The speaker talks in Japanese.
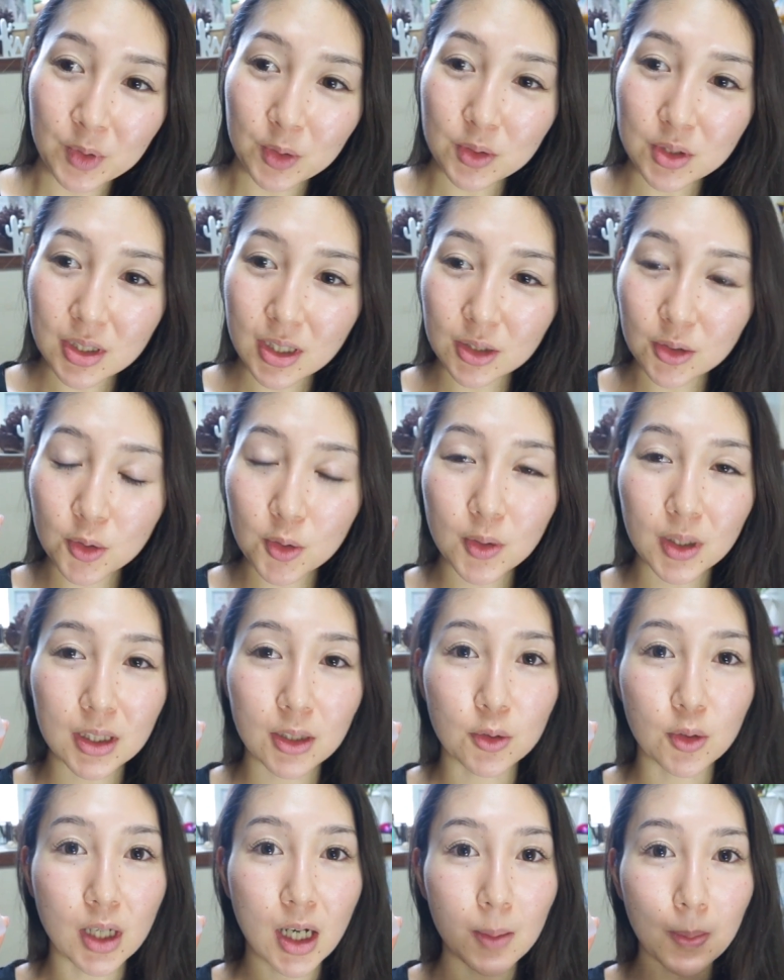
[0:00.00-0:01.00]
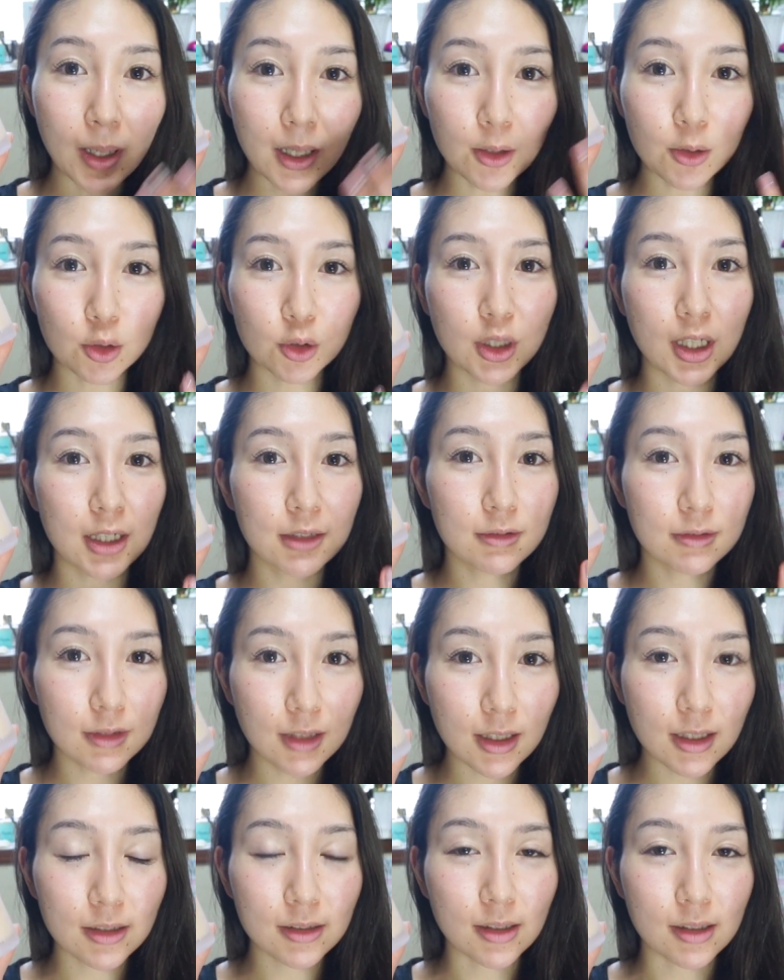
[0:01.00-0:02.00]
そちらの方は結構カバー力があっ
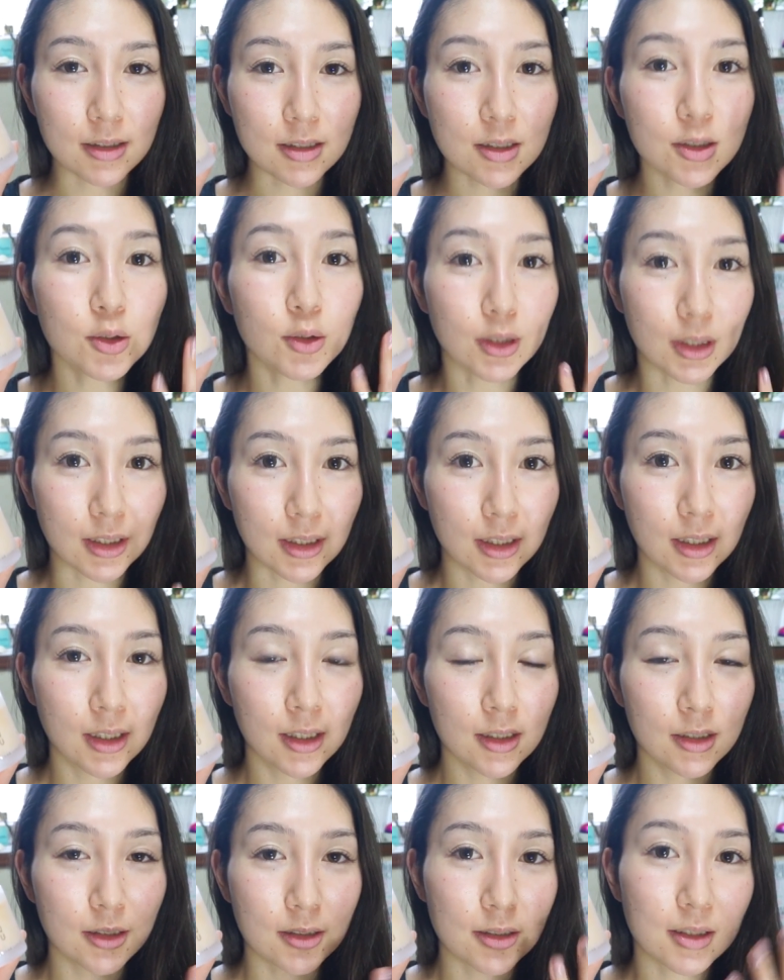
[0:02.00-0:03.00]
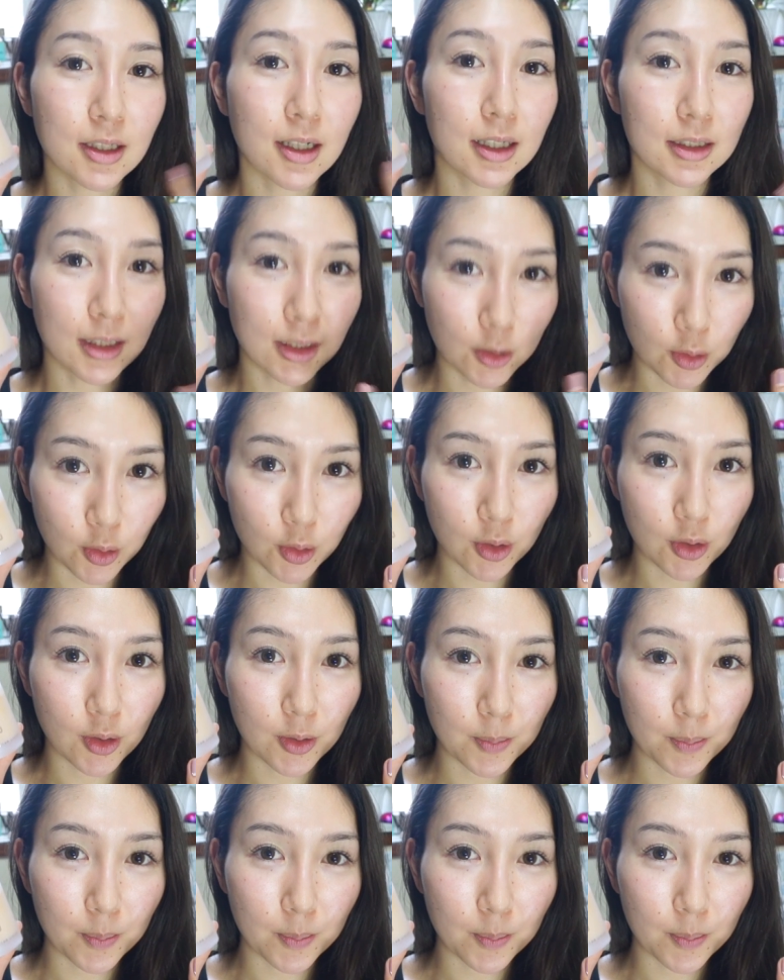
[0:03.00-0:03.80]
て、ね、しっとりツヤ肌の、